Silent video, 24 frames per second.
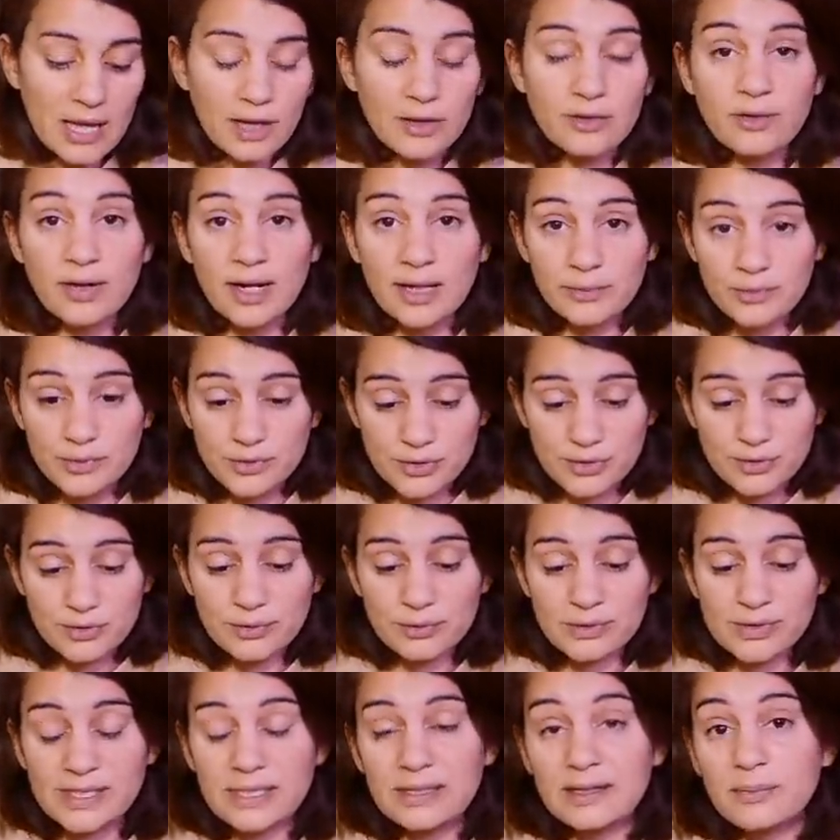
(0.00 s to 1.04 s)
dans la mesure
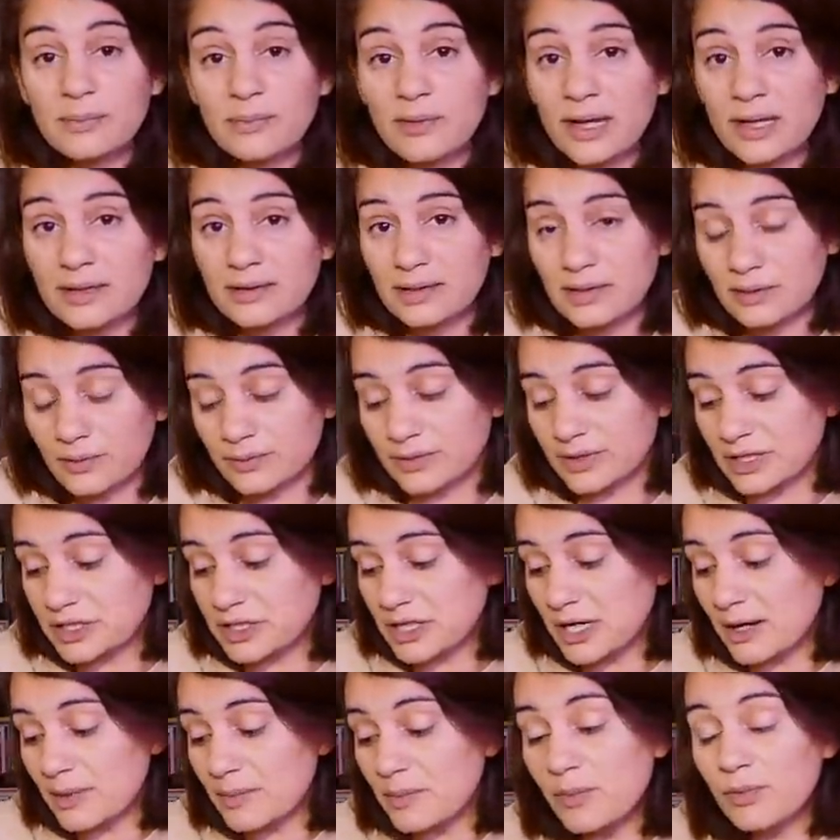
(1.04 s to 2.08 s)
où c'est des boîtes qui ont
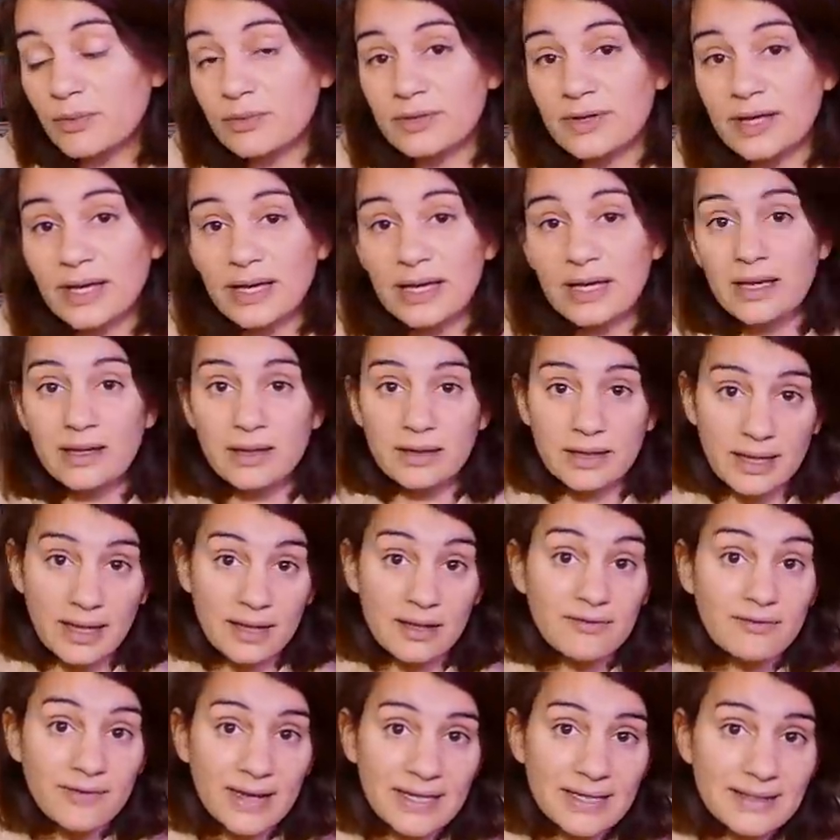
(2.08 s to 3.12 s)
déjà montré qu'il y a
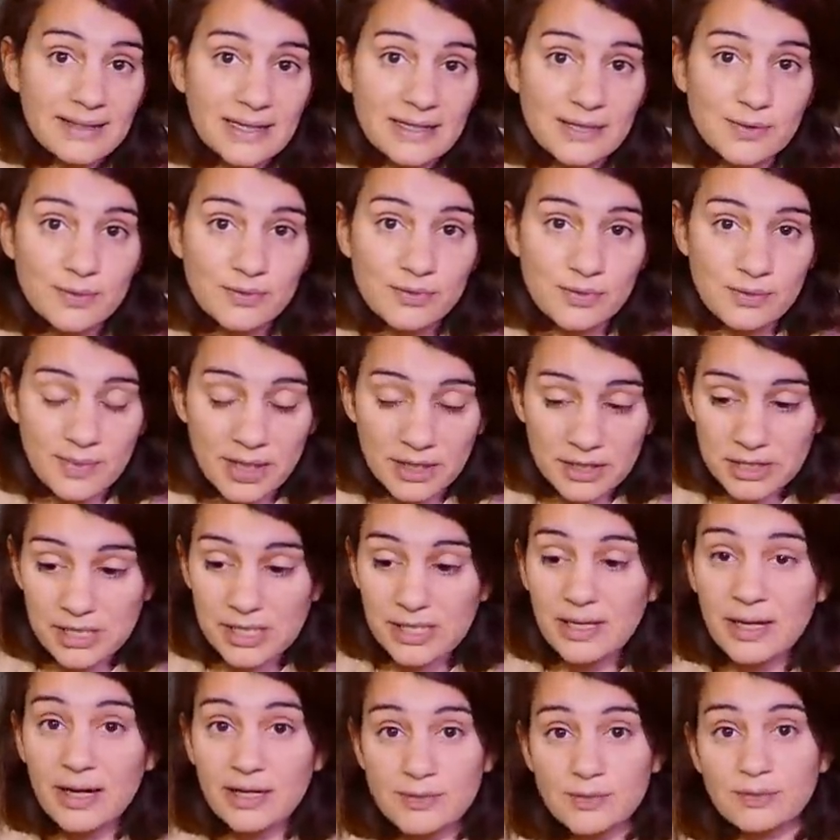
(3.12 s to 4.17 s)
une validation du marché,
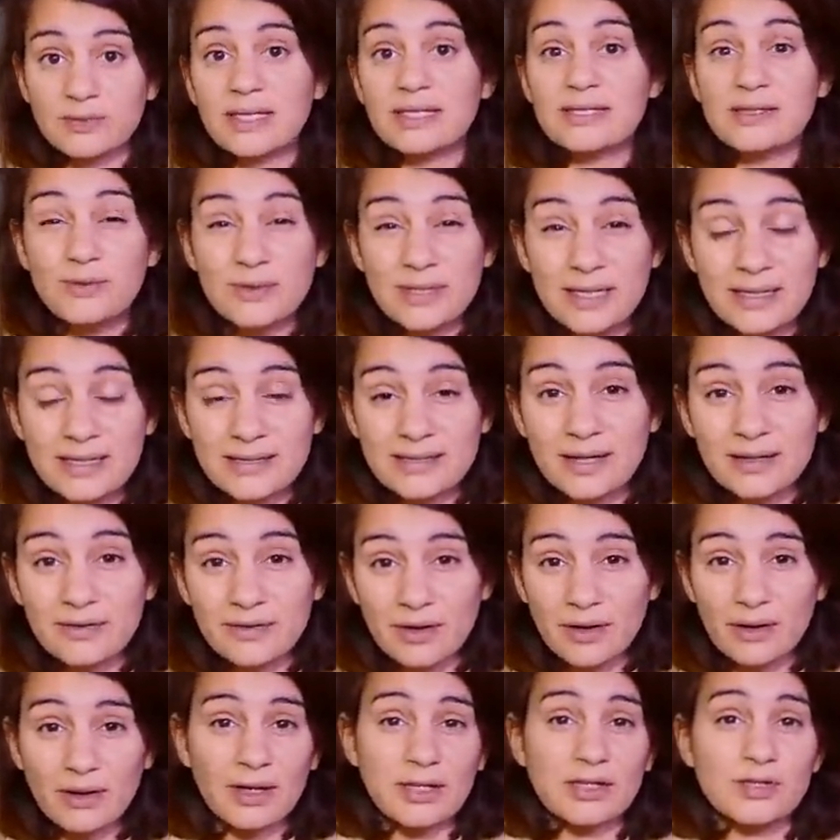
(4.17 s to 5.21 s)
elles ont des
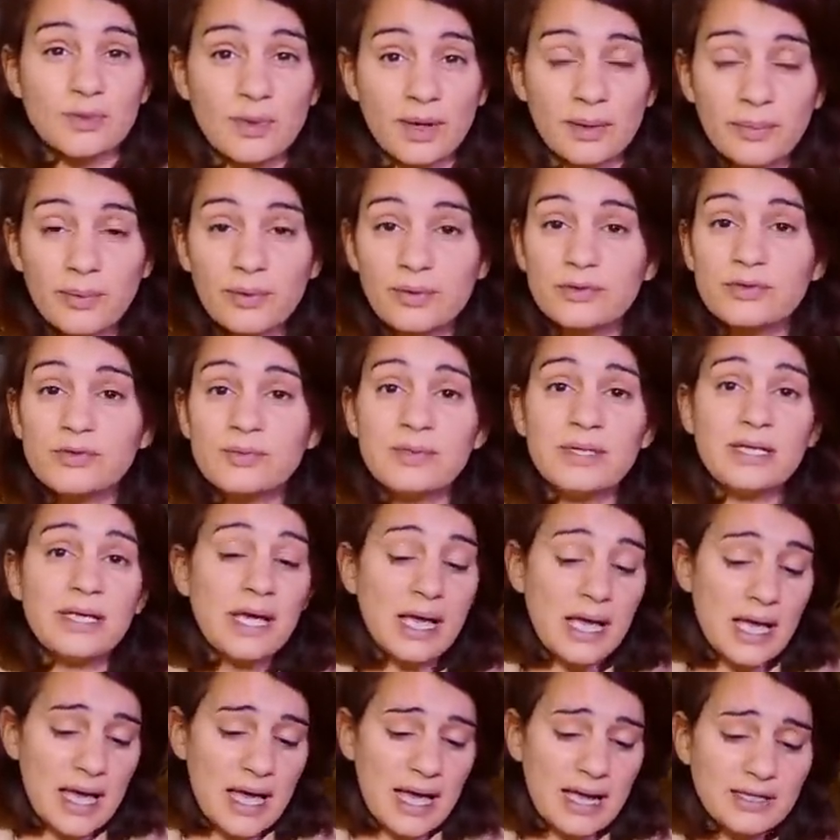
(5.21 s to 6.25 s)
utilisateurs, elles ont un produit,
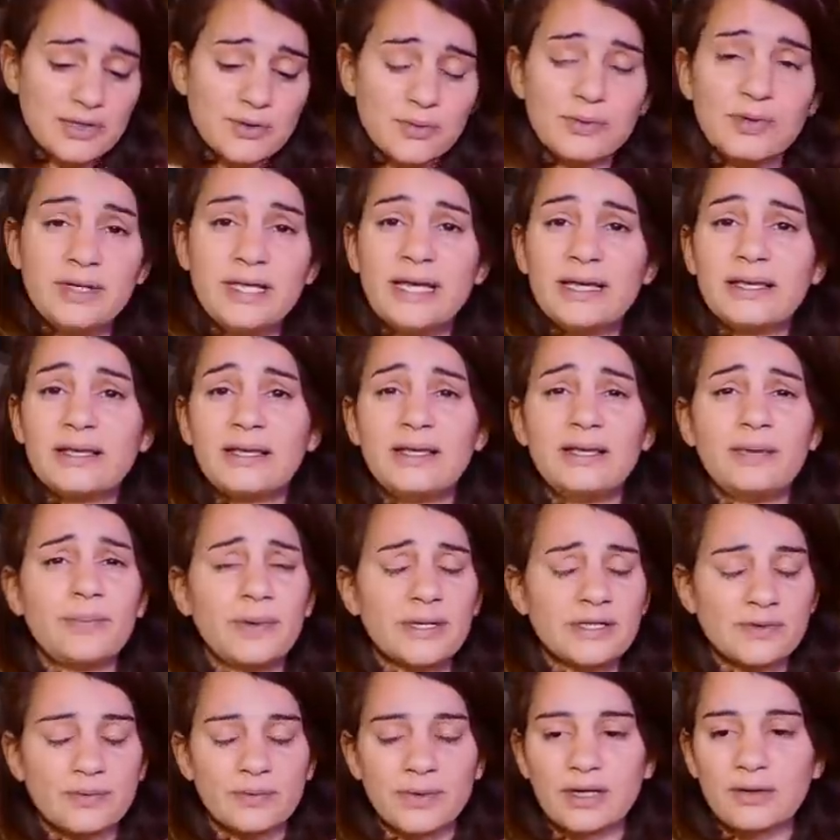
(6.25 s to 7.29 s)
elles ont une équipe,
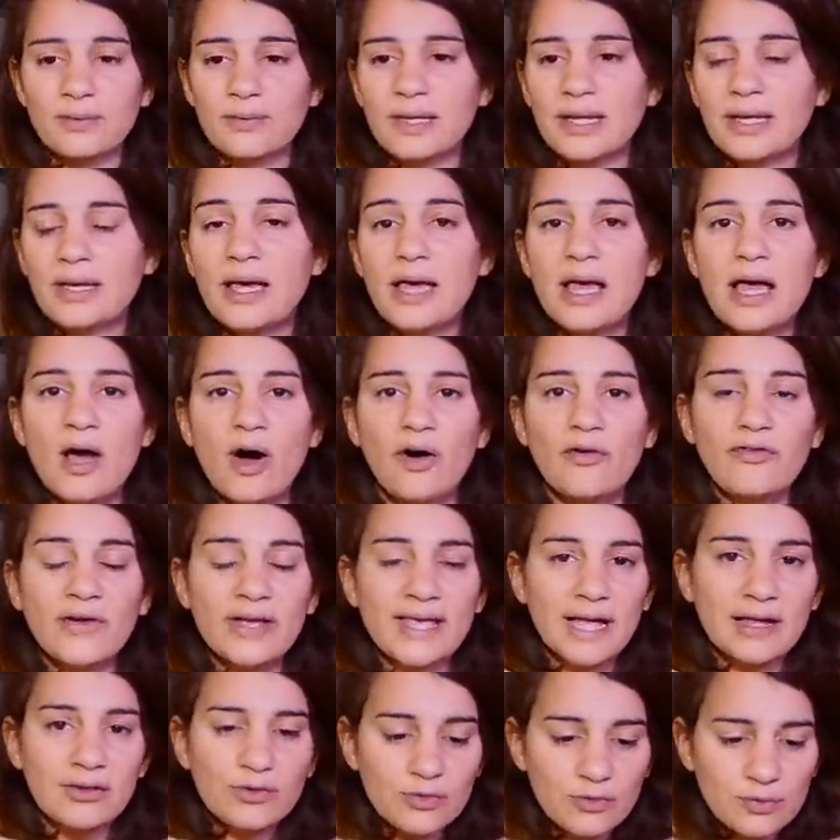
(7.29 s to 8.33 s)
elles sont régulées. Enfin,
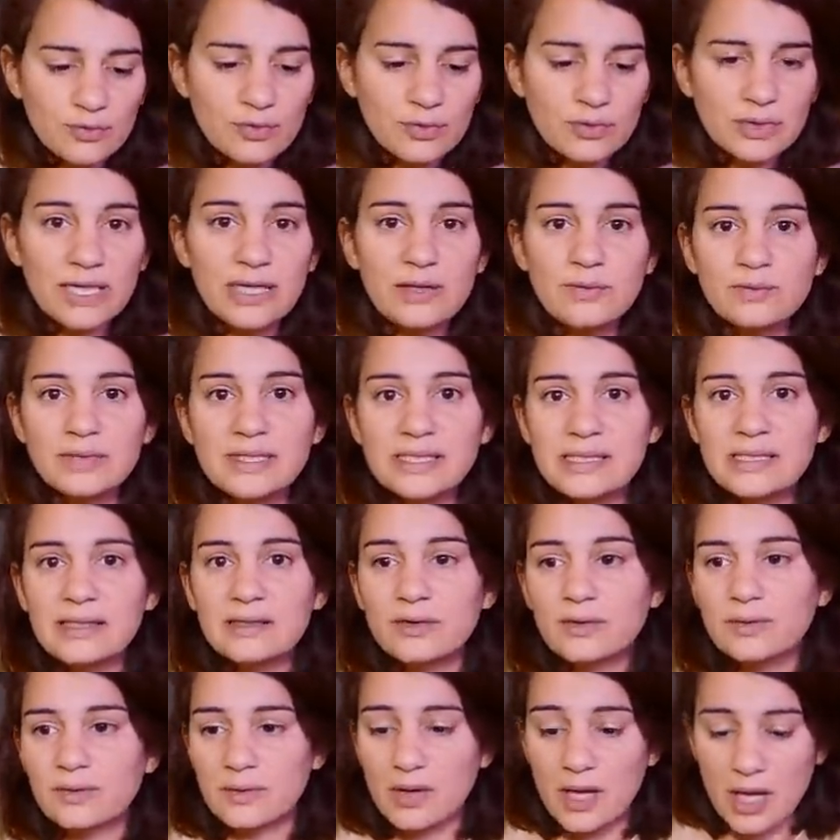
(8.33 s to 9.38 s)
il y a tout qui nous dit
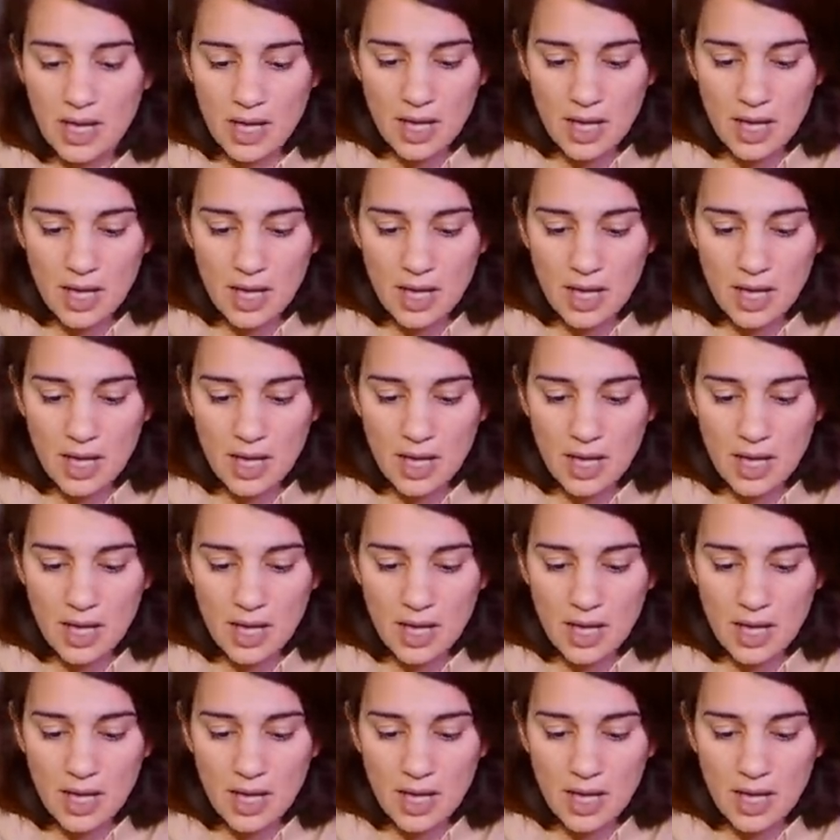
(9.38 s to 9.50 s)
que